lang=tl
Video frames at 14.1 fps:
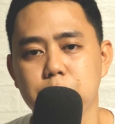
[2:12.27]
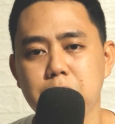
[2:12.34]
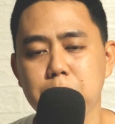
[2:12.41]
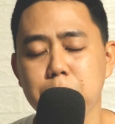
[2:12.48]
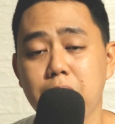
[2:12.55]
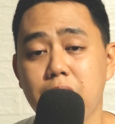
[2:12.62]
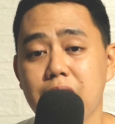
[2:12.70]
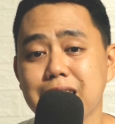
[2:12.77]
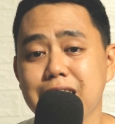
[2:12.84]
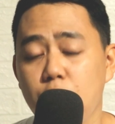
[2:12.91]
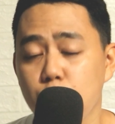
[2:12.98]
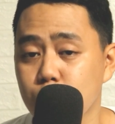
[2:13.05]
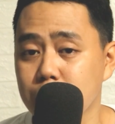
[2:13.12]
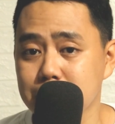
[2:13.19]
May mga
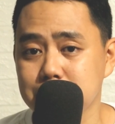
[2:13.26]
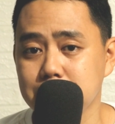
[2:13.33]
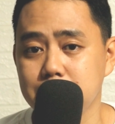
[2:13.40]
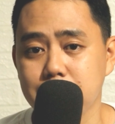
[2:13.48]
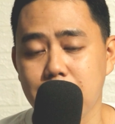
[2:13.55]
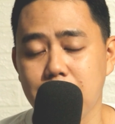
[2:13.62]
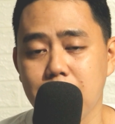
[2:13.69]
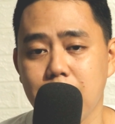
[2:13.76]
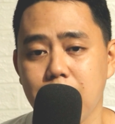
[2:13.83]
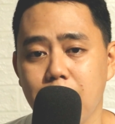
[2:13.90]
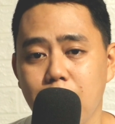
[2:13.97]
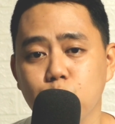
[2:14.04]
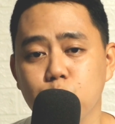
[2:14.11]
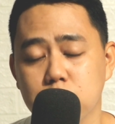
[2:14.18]
tao kasi na
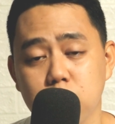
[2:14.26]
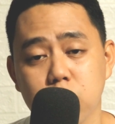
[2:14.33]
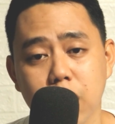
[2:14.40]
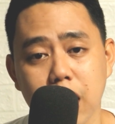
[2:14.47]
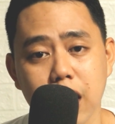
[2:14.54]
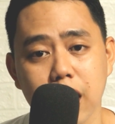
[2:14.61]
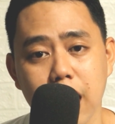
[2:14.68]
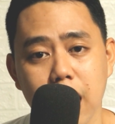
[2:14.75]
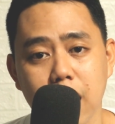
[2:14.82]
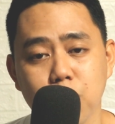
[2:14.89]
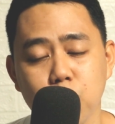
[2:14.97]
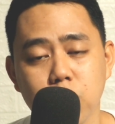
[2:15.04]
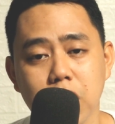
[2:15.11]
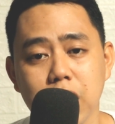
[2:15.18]
ang gusto
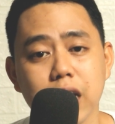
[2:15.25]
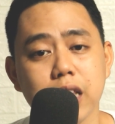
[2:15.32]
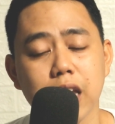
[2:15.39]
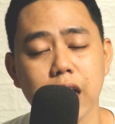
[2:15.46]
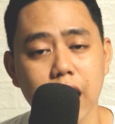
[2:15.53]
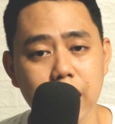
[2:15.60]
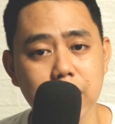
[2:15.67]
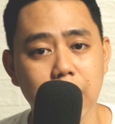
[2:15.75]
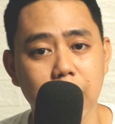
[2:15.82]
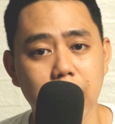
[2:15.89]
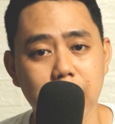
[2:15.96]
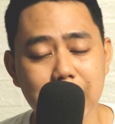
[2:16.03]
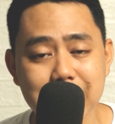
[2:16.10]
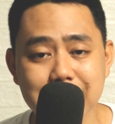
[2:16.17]
talaga, yung tinitirhan niya
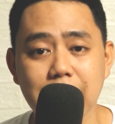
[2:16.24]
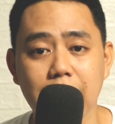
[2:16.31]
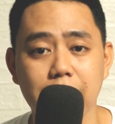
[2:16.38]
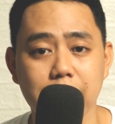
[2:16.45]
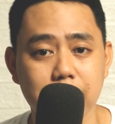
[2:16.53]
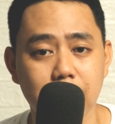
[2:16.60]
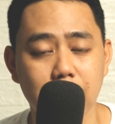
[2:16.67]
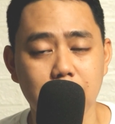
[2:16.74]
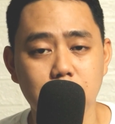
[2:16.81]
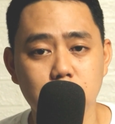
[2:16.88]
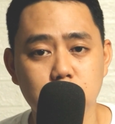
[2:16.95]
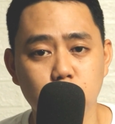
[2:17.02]
is sa kanya.